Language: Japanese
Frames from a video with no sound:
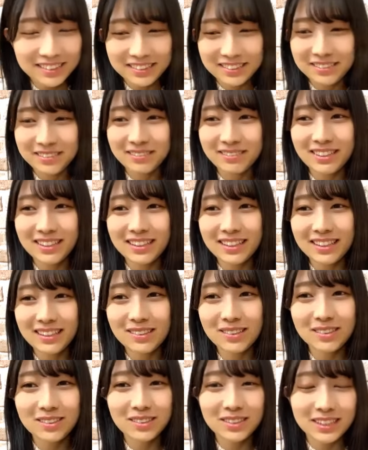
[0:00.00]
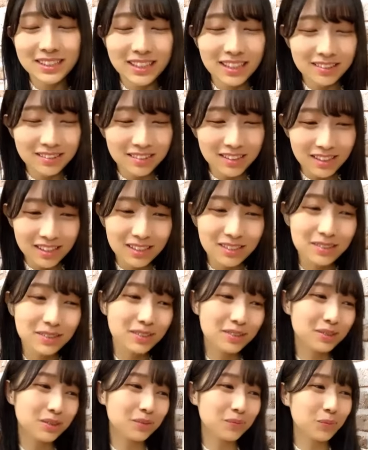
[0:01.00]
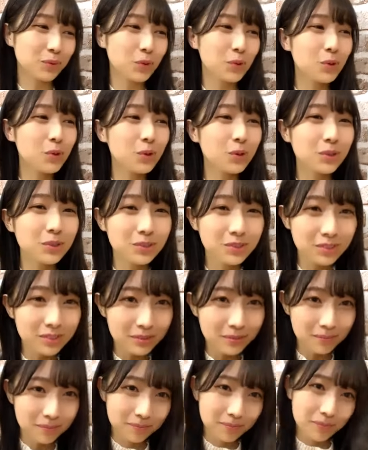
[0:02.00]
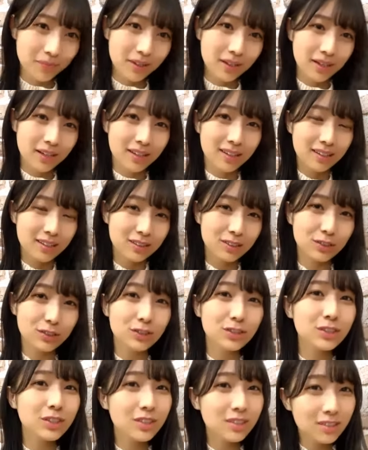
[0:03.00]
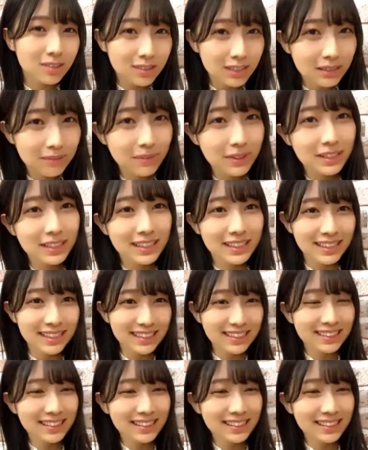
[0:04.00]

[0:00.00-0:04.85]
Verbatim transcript: そうみんな6位だったらちょっと心の休養のために